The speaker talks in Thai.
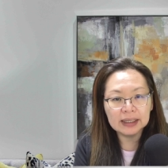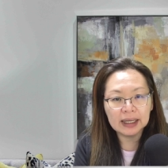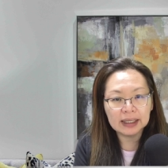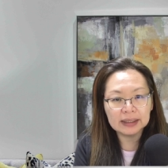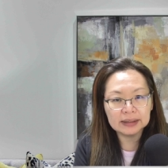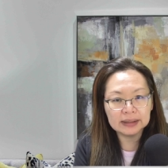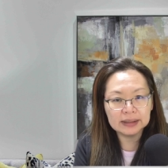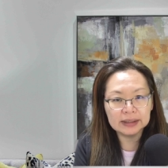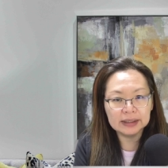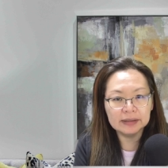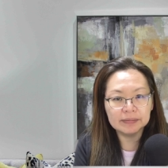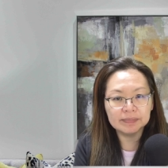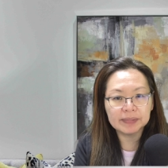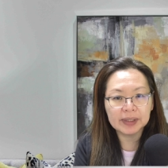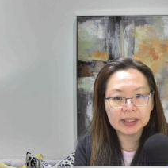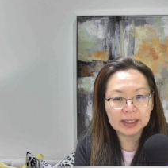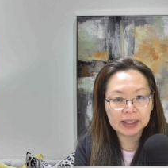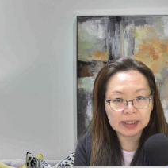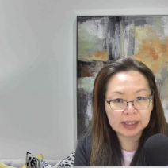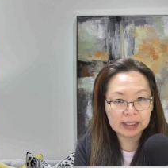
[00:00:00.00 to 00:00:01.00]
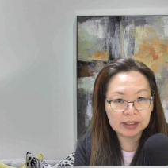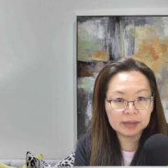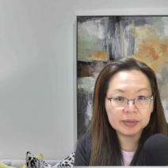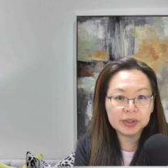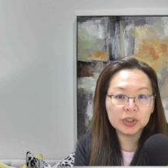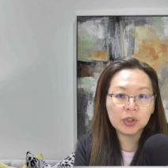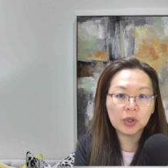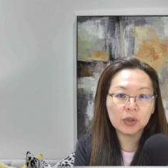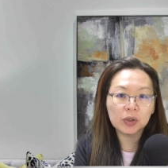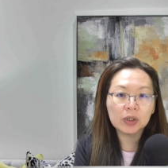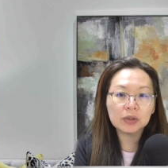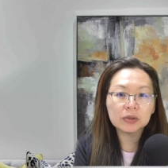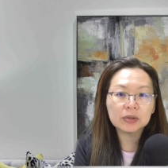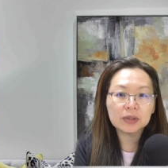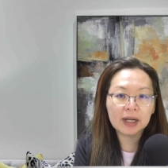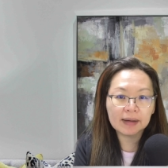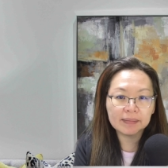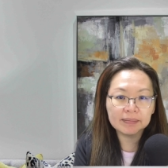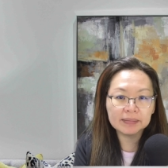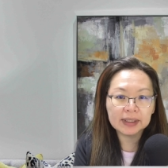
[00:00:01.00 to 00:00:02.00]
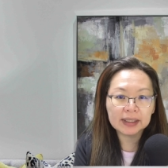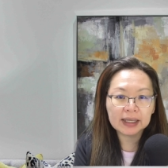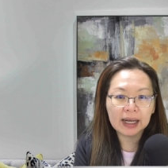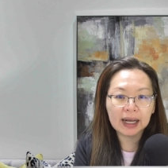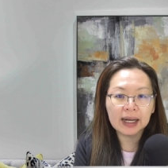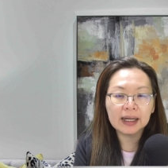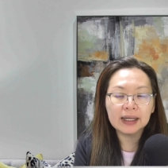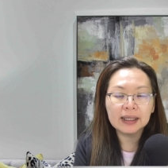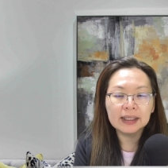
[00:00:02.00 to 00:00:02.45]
อดีต ประธานาธิบดีโดนัลด์ทรัมป์นะคะ